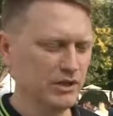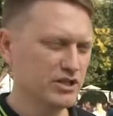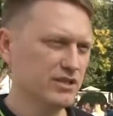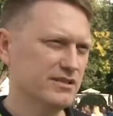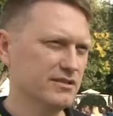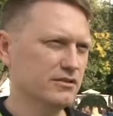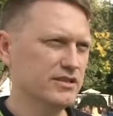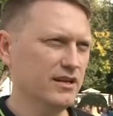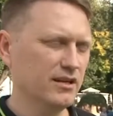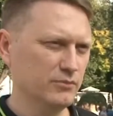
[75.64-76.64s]
решили
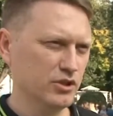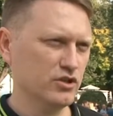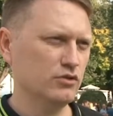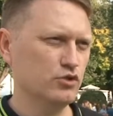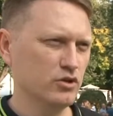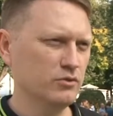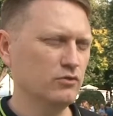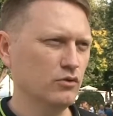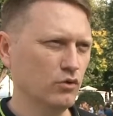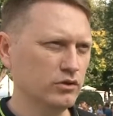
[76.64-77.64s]
сделать яркое начало
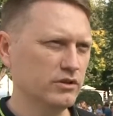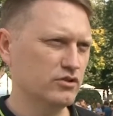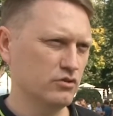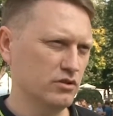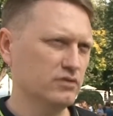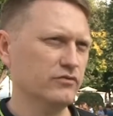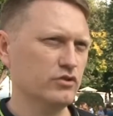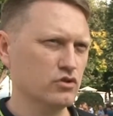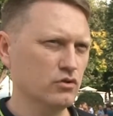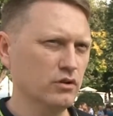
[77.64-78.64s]
учебного года для
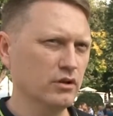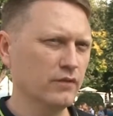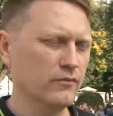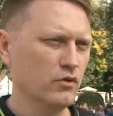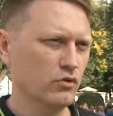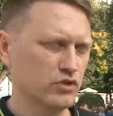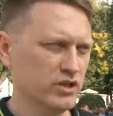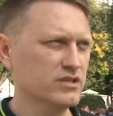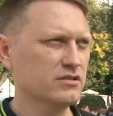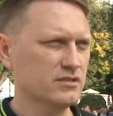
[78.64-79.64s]
студентов и школьников.
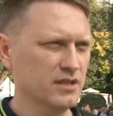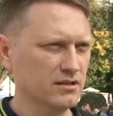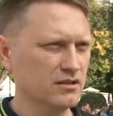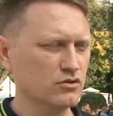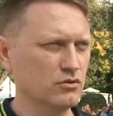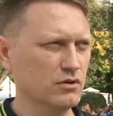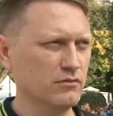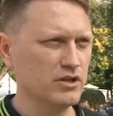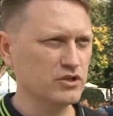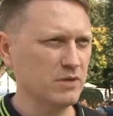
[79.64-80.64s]
Учащие знают, насколько
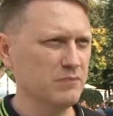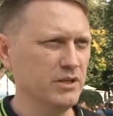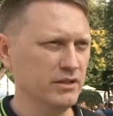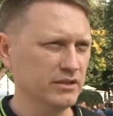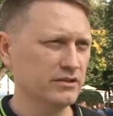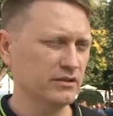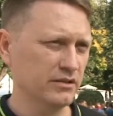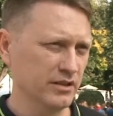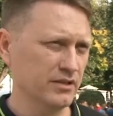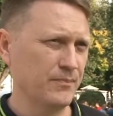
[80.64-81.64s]
важен мобильный
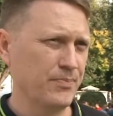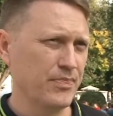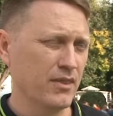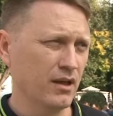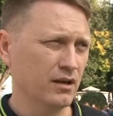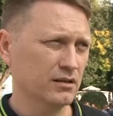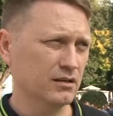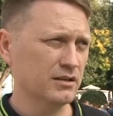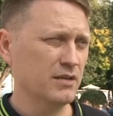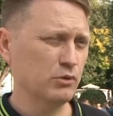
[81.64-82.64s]
интернет
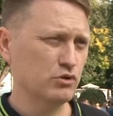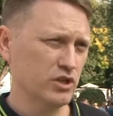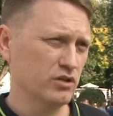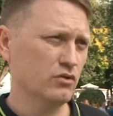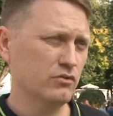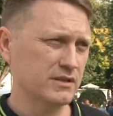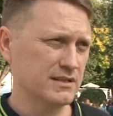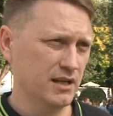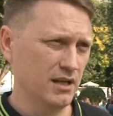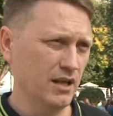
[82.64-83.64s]
Э, для получения новых
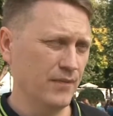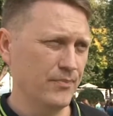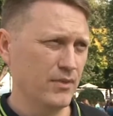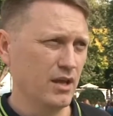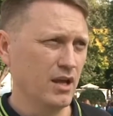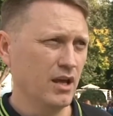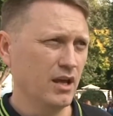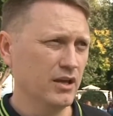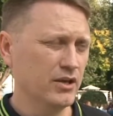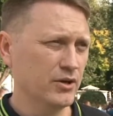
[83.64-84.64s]
знаний.
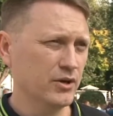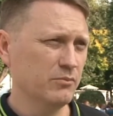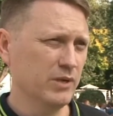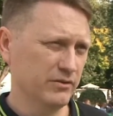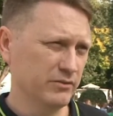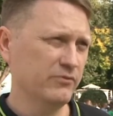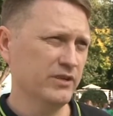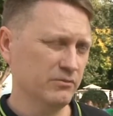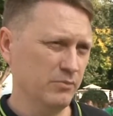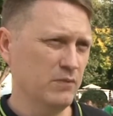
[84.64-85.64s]
И мы им в
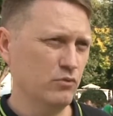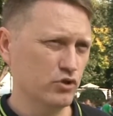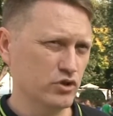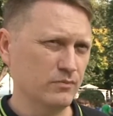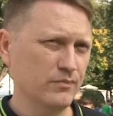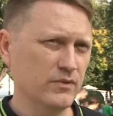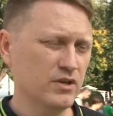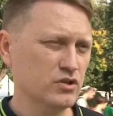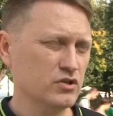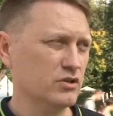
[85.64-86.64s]
этом поможем.
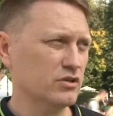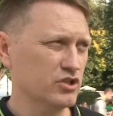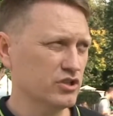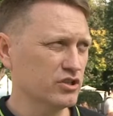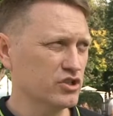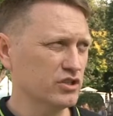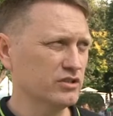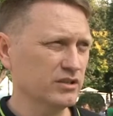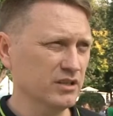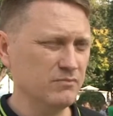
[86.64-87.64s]
Наш 4G э,
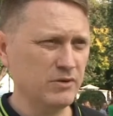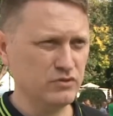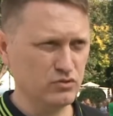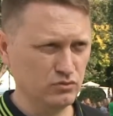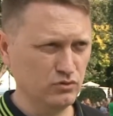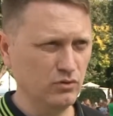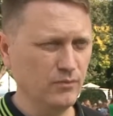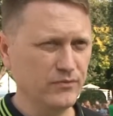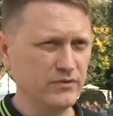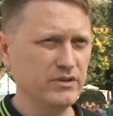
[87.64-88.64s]
интернет повсюду
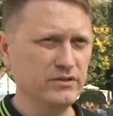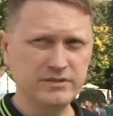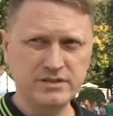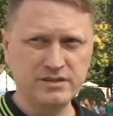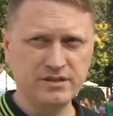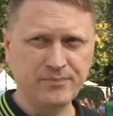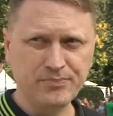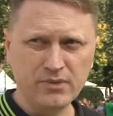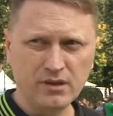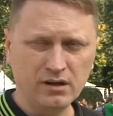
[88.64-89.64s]
и везде,
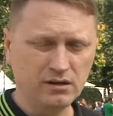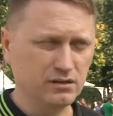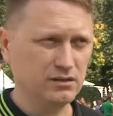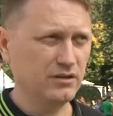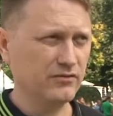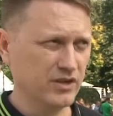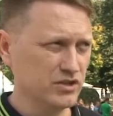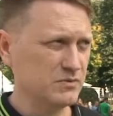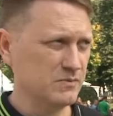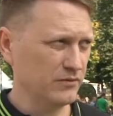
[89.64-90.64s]
э, в
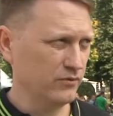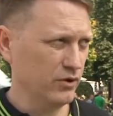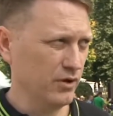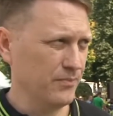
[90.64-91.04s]
каждом смартфоне.